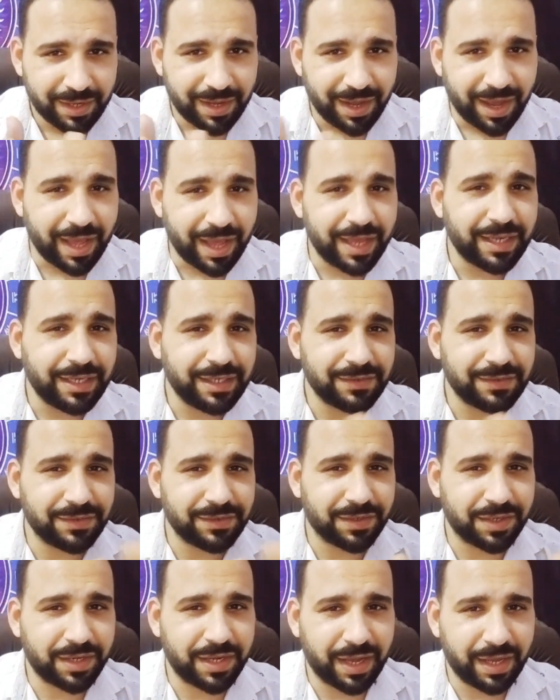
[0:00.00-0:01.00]
عايز
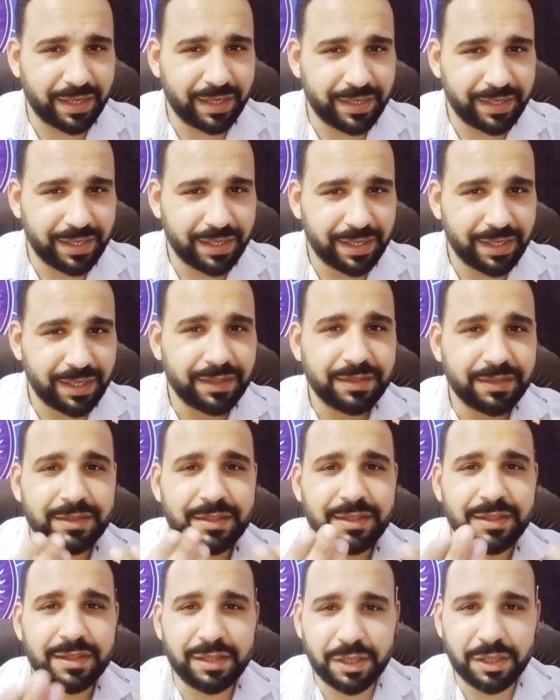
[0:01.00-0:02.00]
يرجع لنا
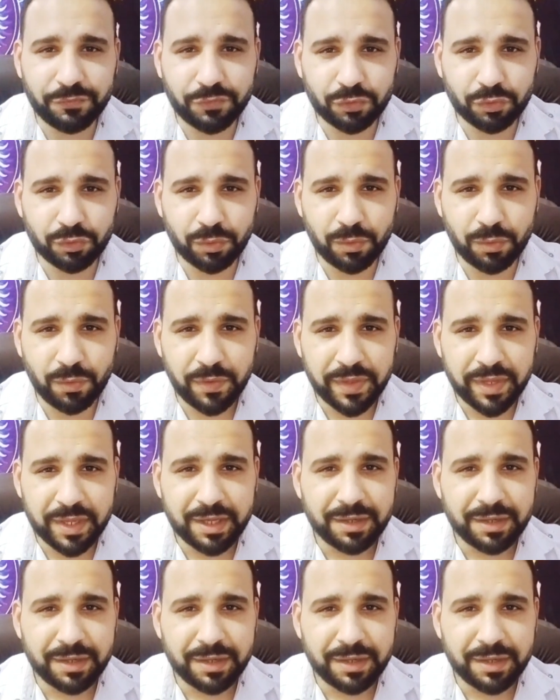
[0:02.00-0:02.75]
نفسه